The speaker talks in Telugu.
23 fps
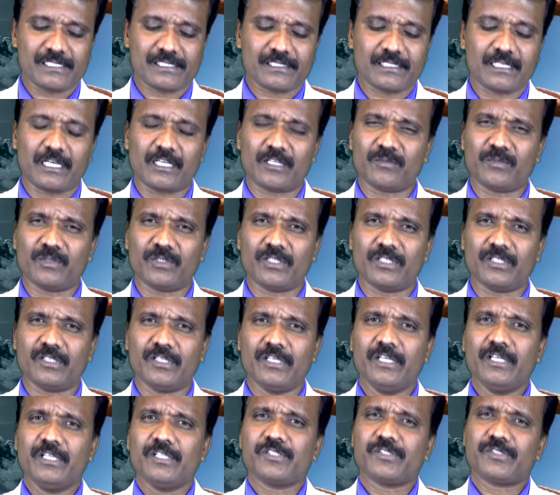ఆస్కారం ఉంది
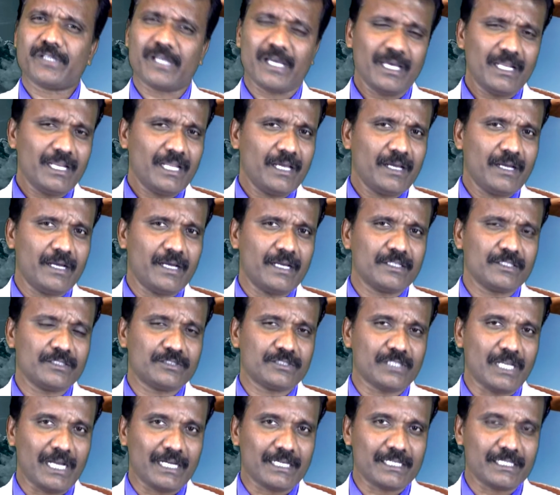చాలా
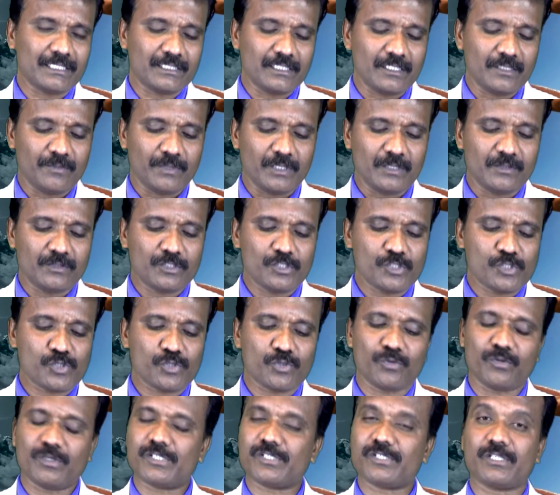జాగ్రత్తలు మనం
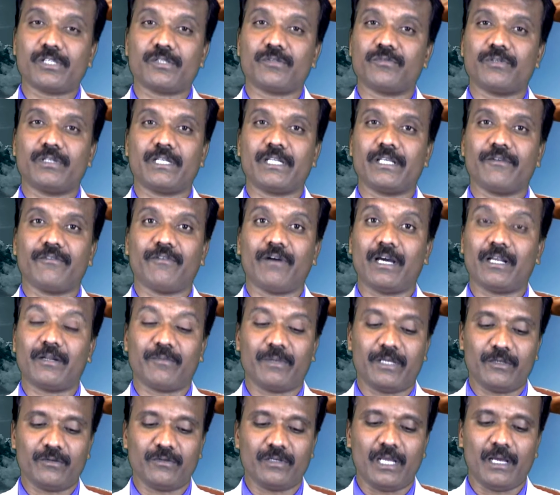తీసుకోవాల్సినటువంటి
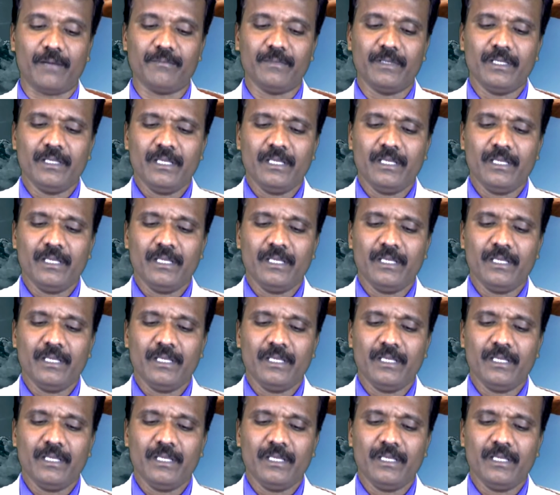వారమై ఉన్నాం